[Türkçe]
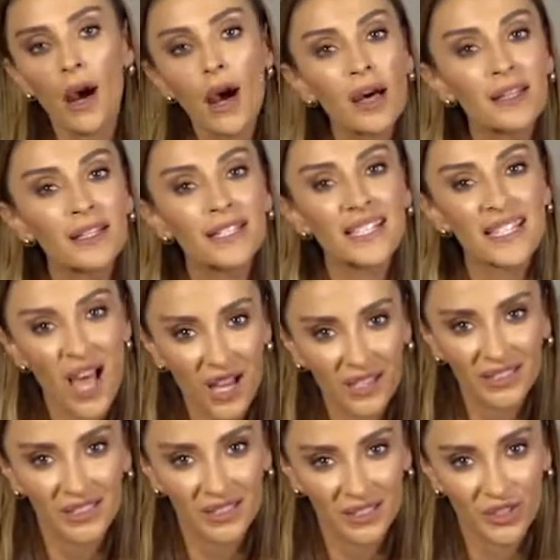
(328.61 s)
Allık
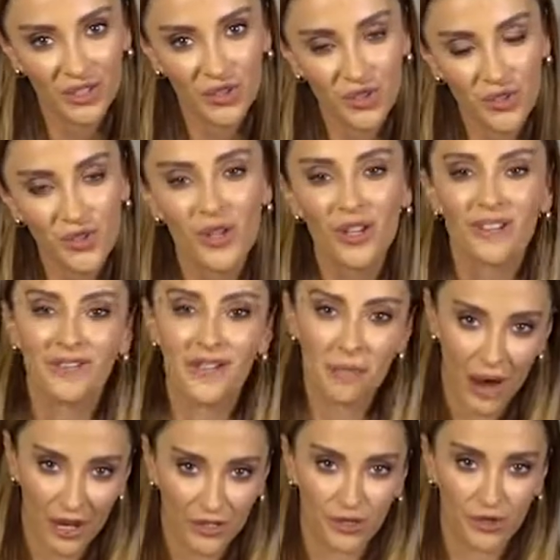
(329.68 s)
sağlıktır diyoruz
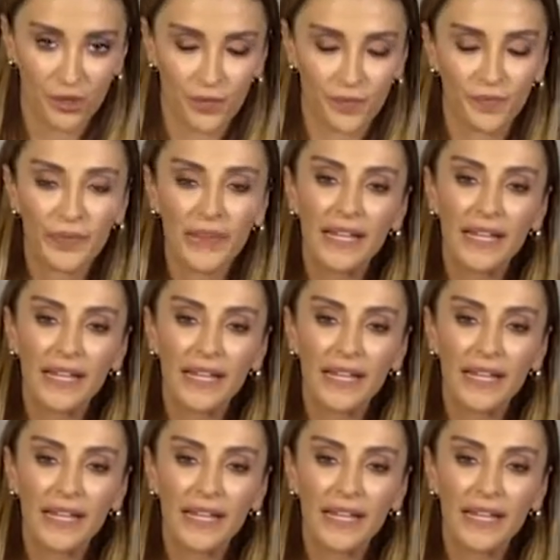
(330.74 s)
ve başlıyorum.